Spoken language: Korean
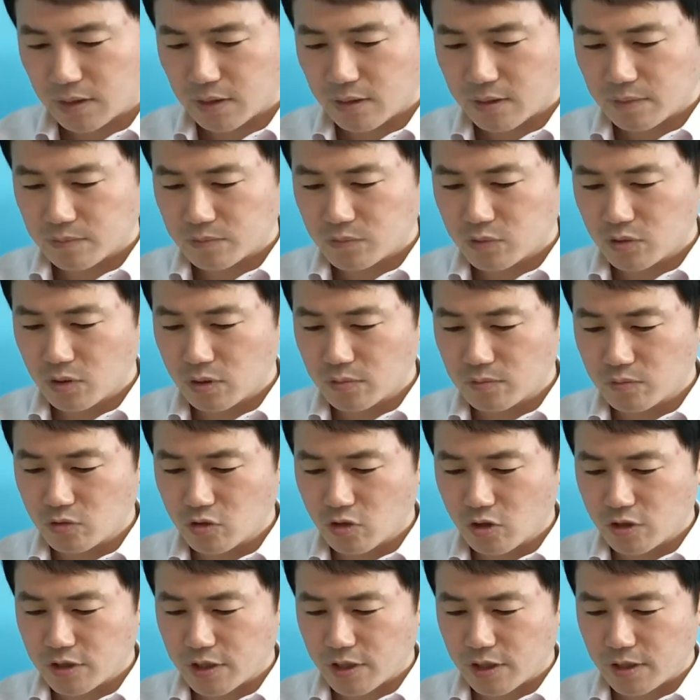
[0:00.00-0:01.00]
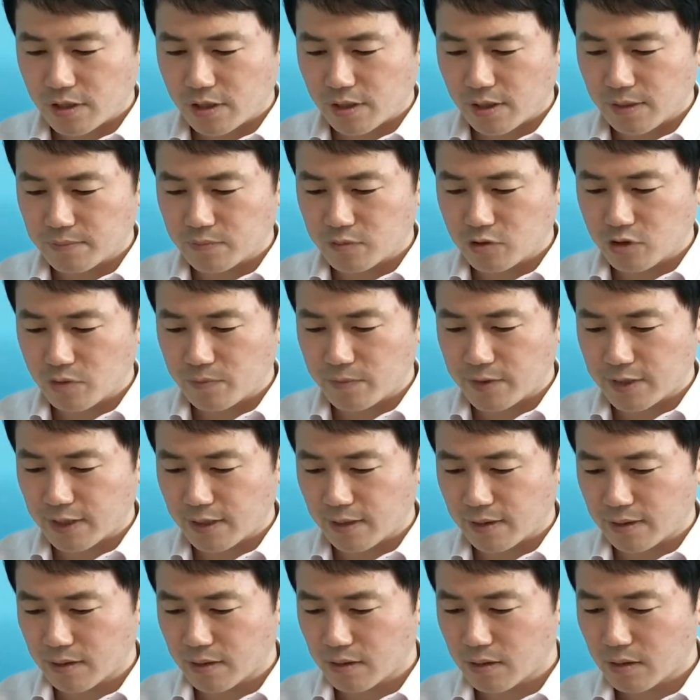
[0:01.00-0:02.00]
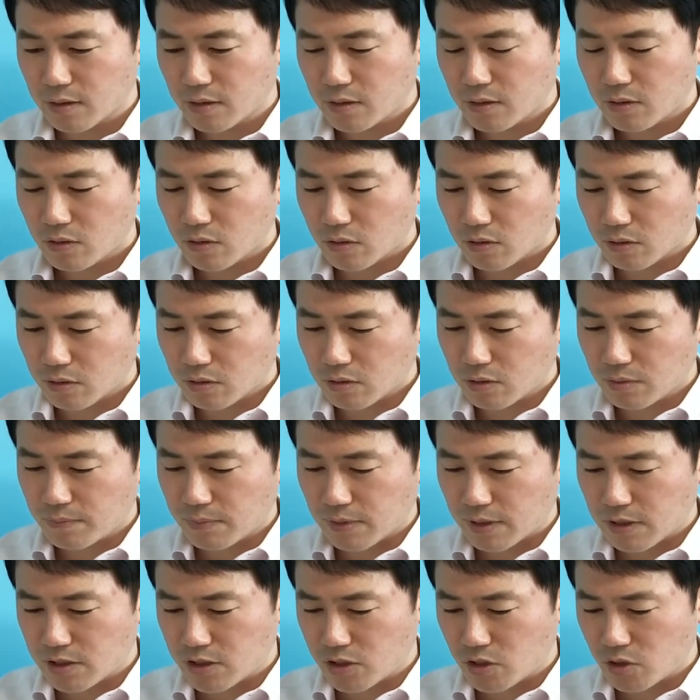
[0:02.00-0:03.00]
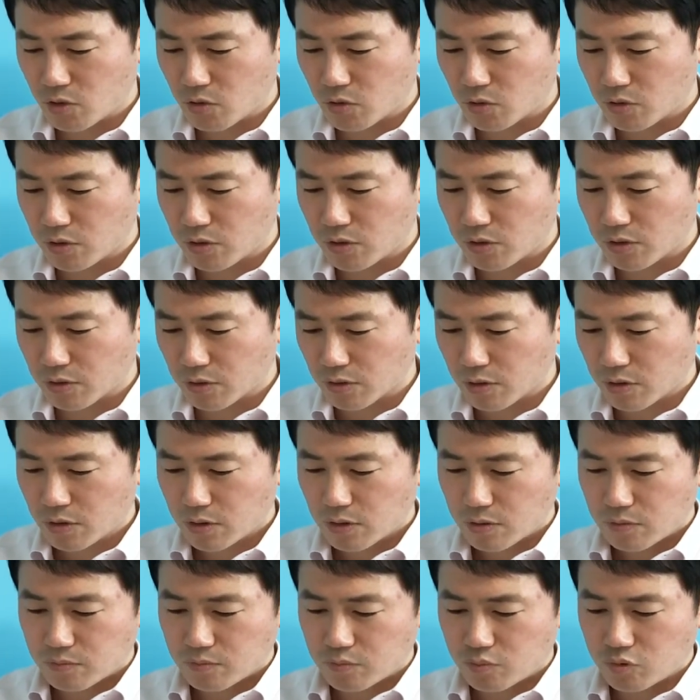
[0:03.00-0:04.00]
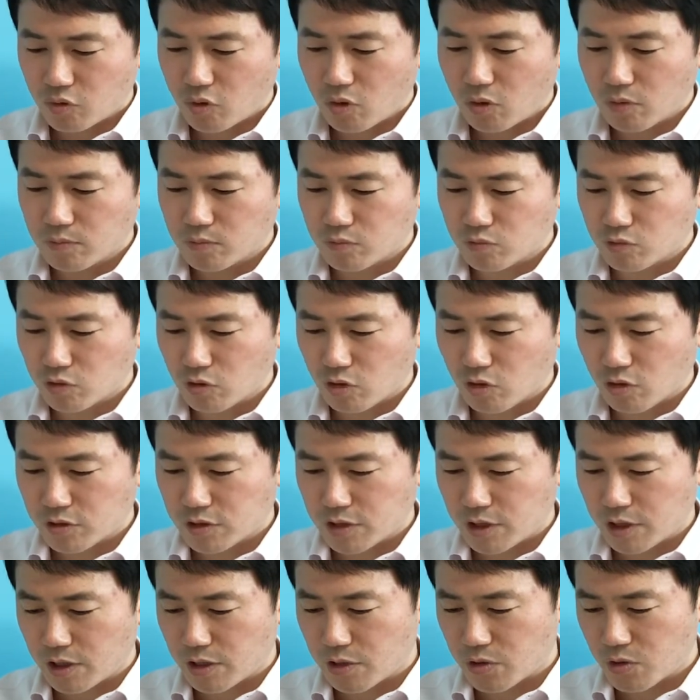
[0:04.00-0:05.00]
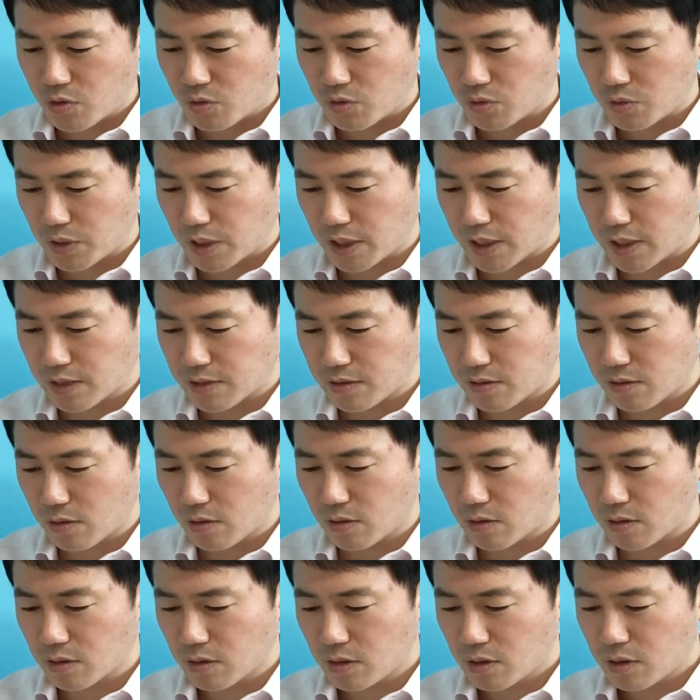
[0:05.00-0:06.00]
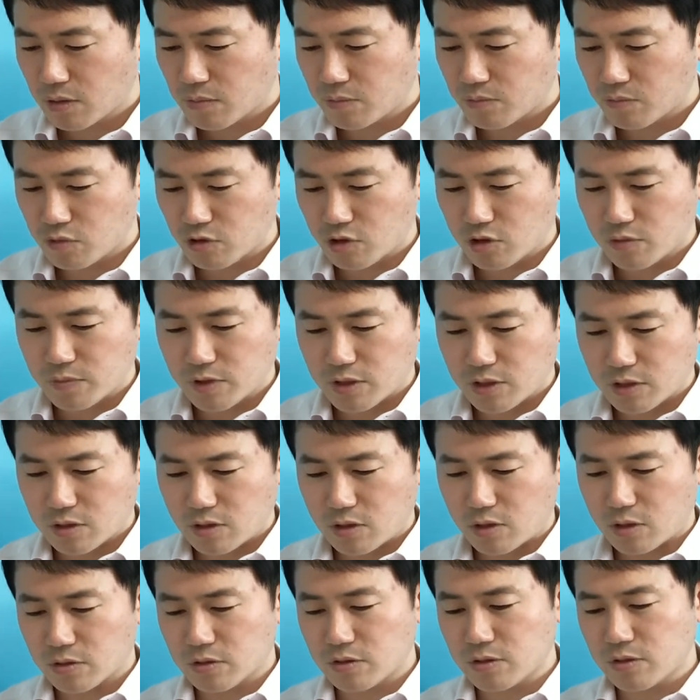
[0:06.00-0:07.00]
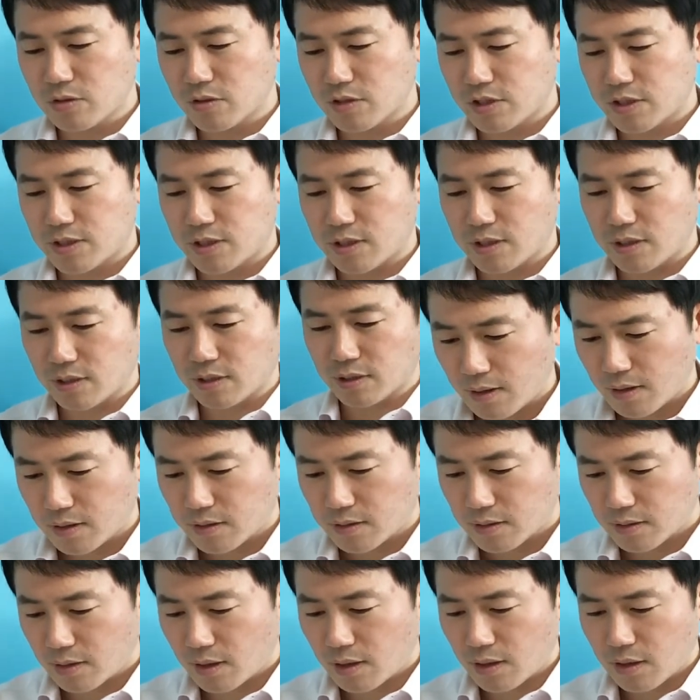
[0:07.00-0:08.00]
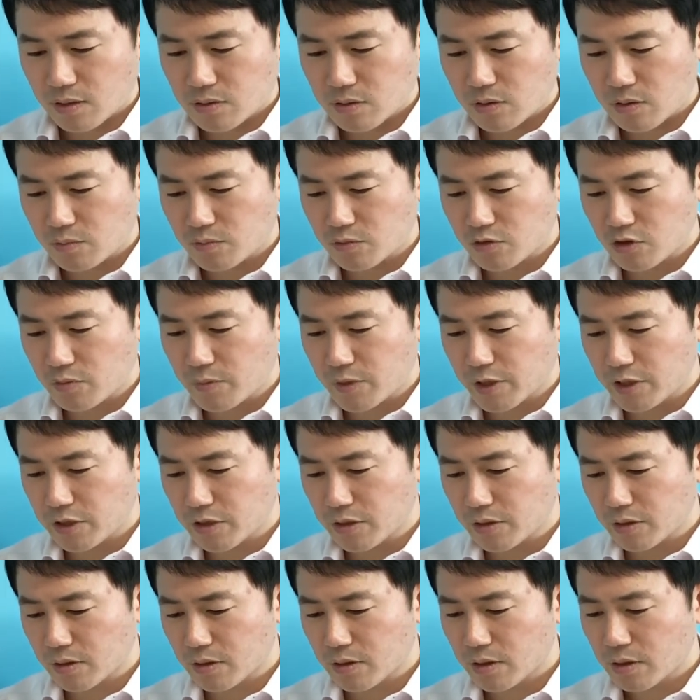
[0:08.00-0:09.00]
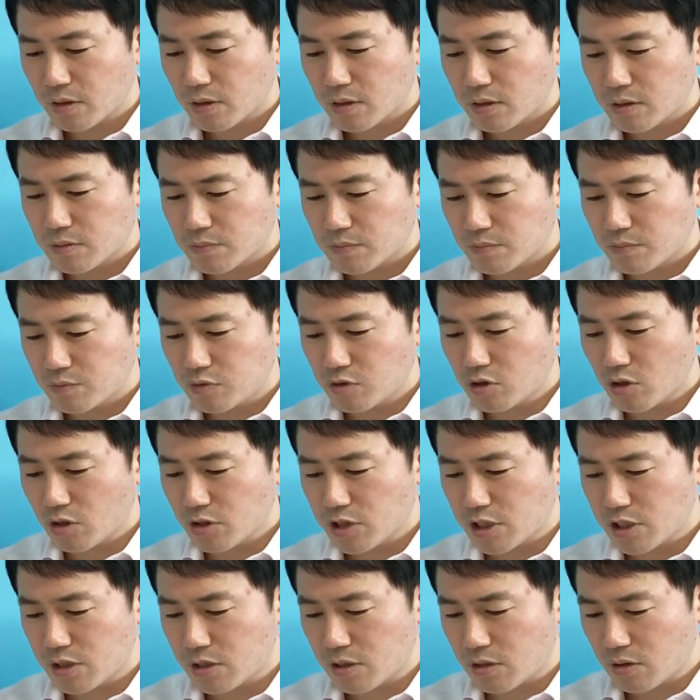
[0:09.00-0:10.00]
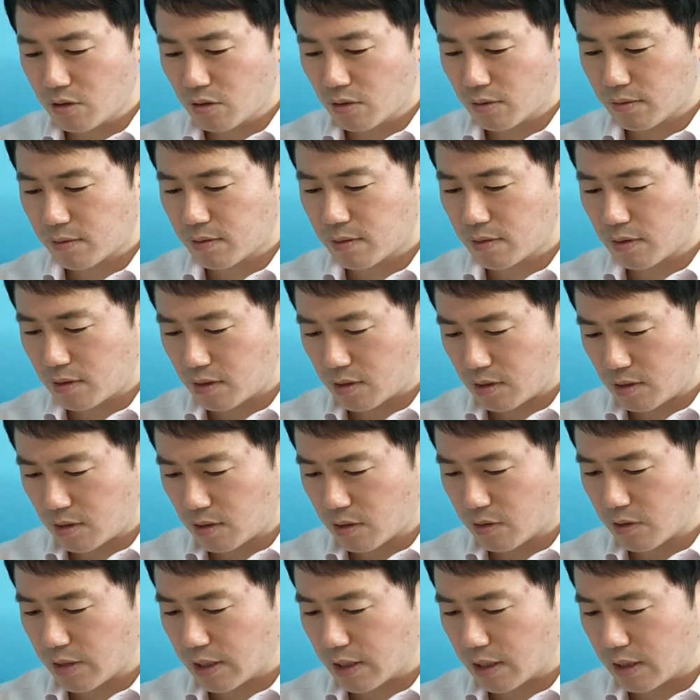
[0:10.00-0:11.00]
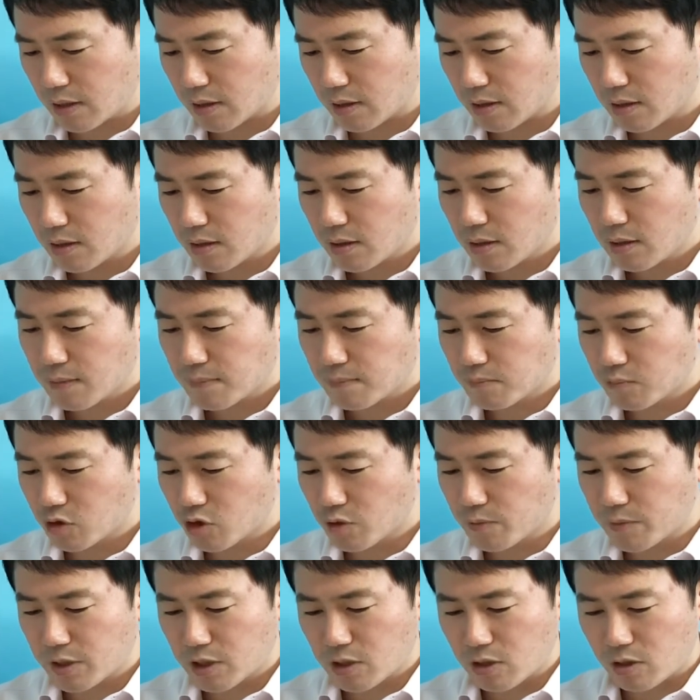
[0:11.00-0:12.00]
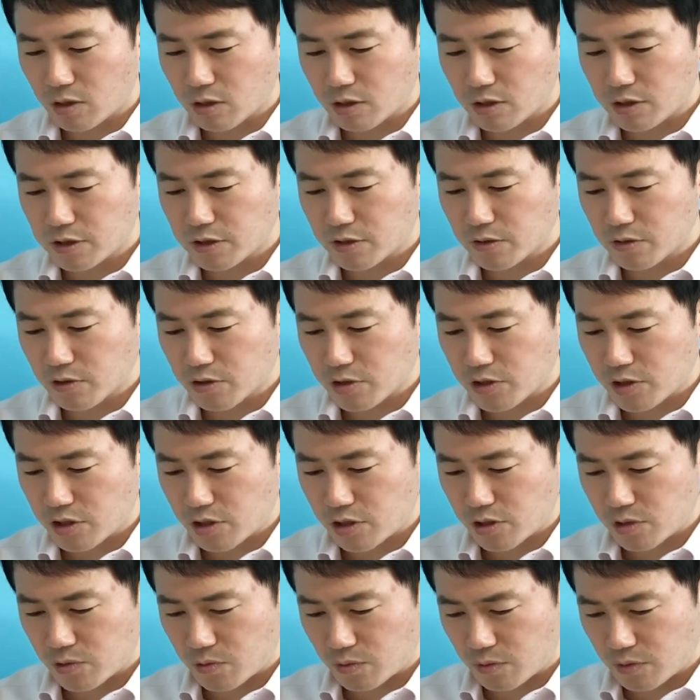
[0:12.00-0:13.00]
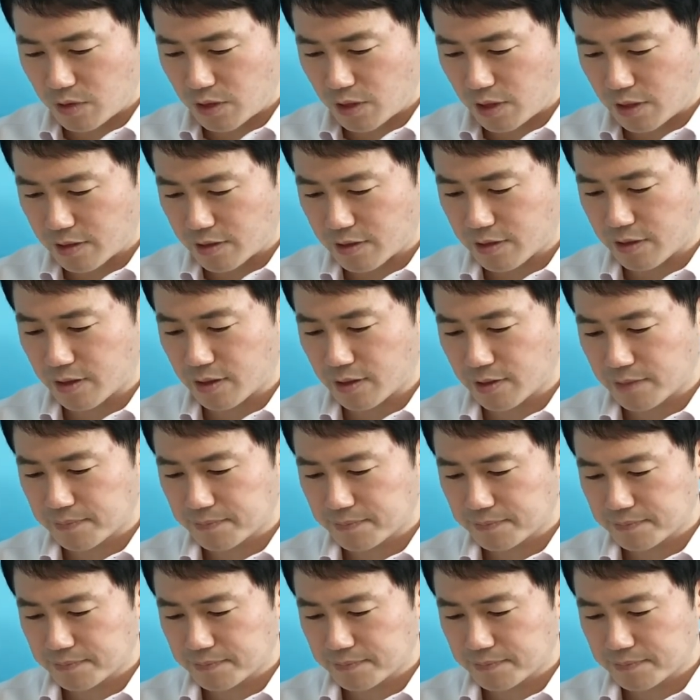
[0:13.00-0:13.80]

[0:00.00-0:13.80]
무엇 무엇에 대한 물음이란 어떤 방식으로든 무엇 무엇에 주의해서 물음을 거는 것이다. 따라서 물음에는 무어지는것 이외에 물음이 걸리는 것이 속해 있다.